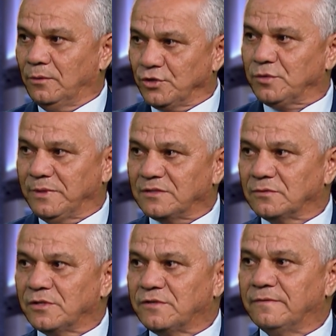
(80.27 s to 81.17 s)
Hoje
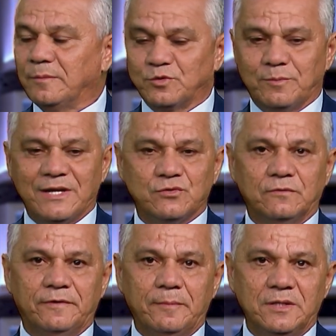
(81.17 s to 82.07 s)
mesmo nós tivemos mais
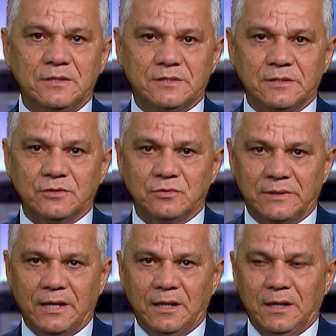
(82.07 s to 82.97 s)
um feminicídio. Né?